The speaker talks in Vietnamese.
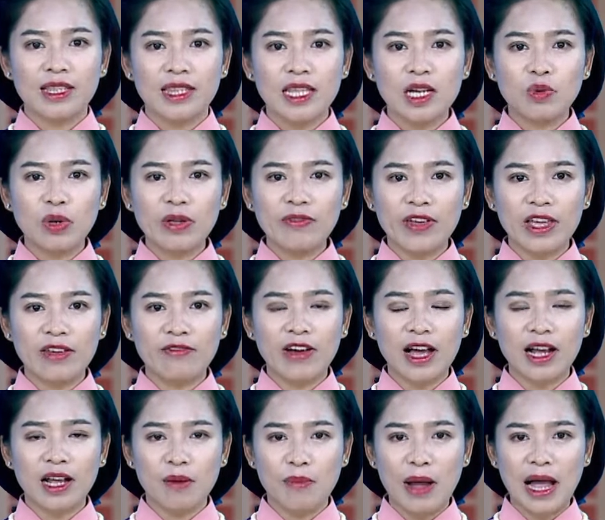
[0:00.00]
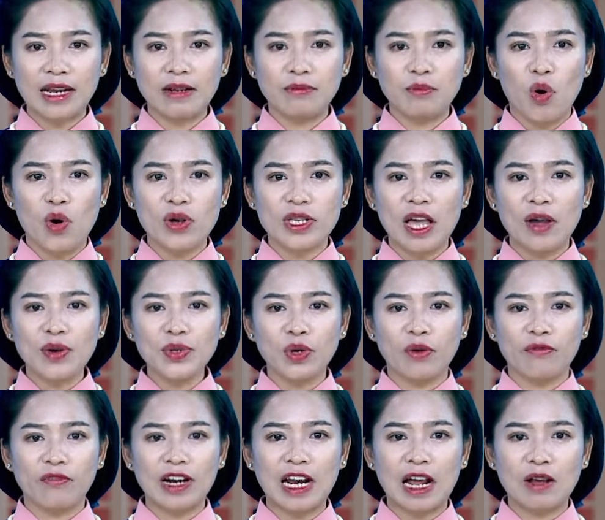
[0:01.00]
Thưa quý vị và các bạn, Bộ Giáo dục
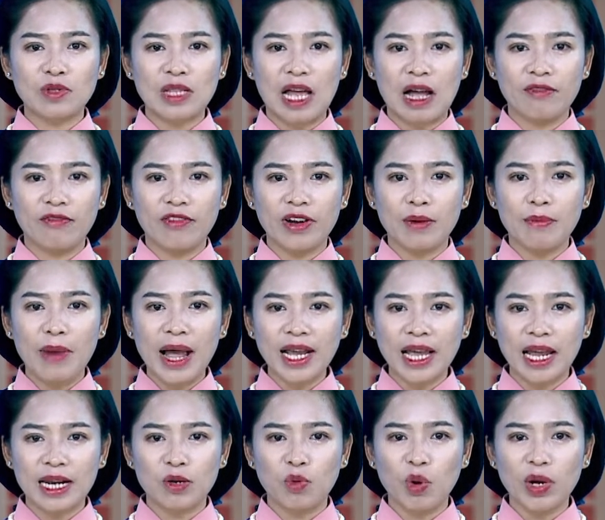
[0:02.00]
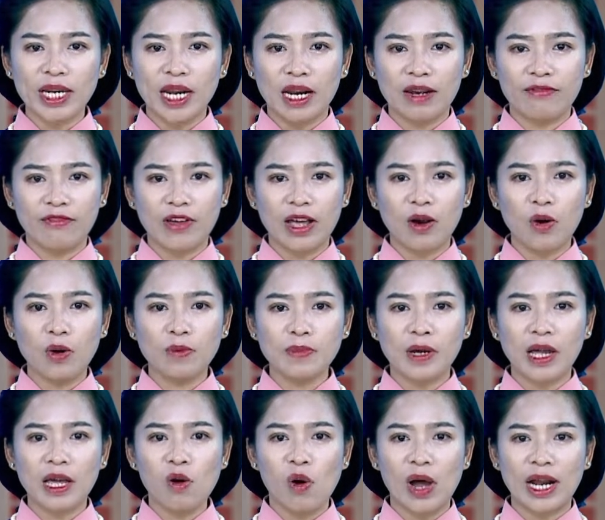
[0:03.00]
và Đào tạo vừa ban hành quyết định về khung
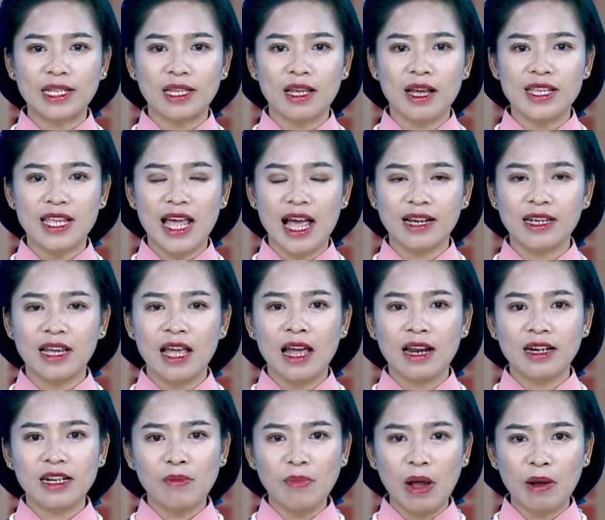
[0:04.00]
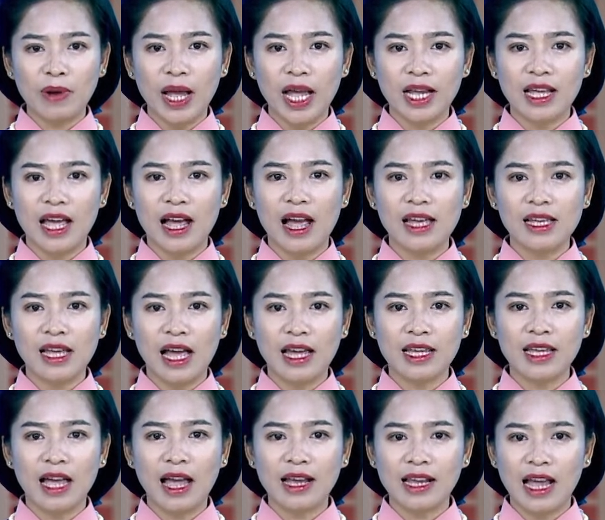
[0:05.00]
kế hoạch thời gian năm học
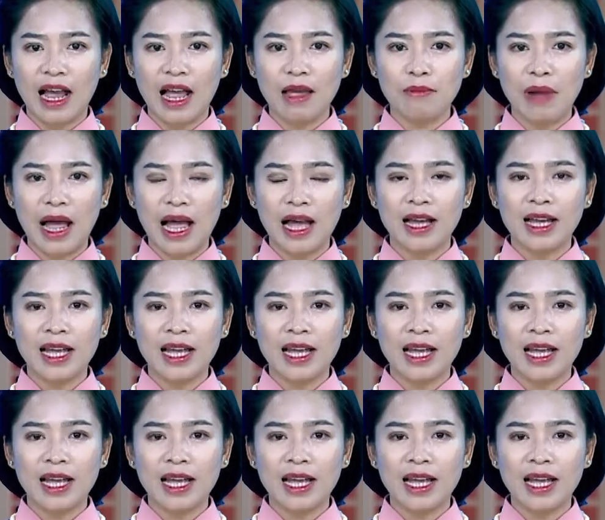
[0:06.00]
2022-2023